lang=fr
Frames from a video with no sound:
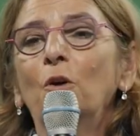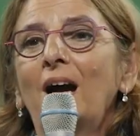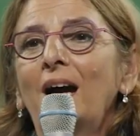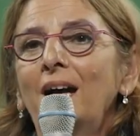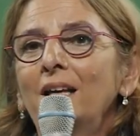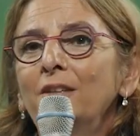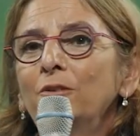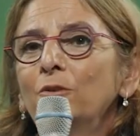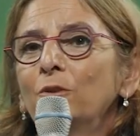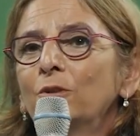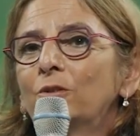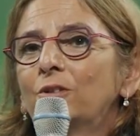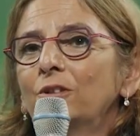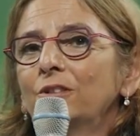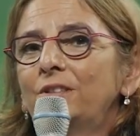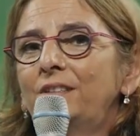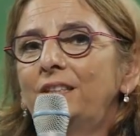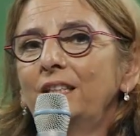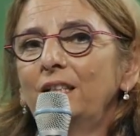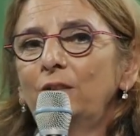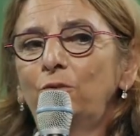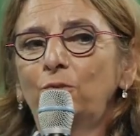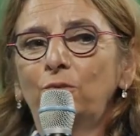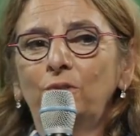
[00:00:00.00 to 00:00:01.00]
à nos
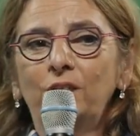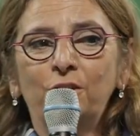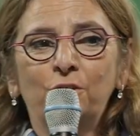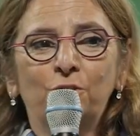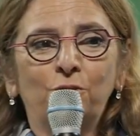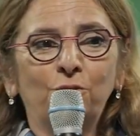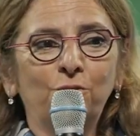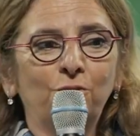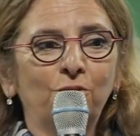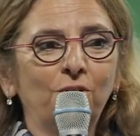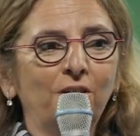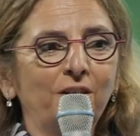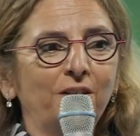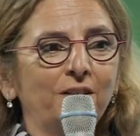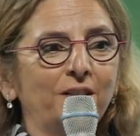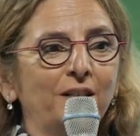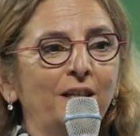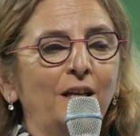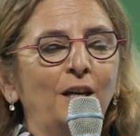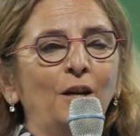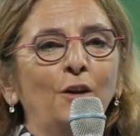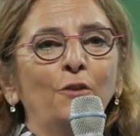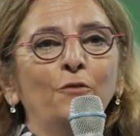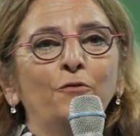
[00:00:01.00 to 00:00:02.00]
côtés tous les jours,
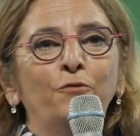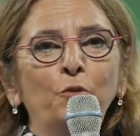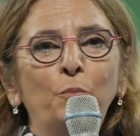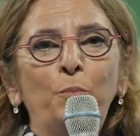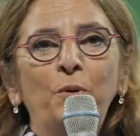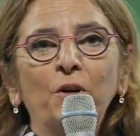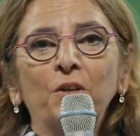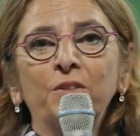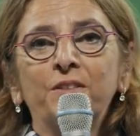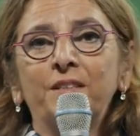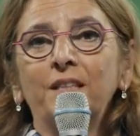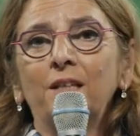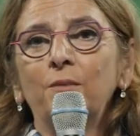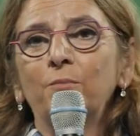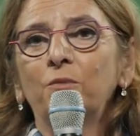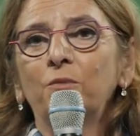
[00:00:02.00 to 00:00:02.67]
vous portez le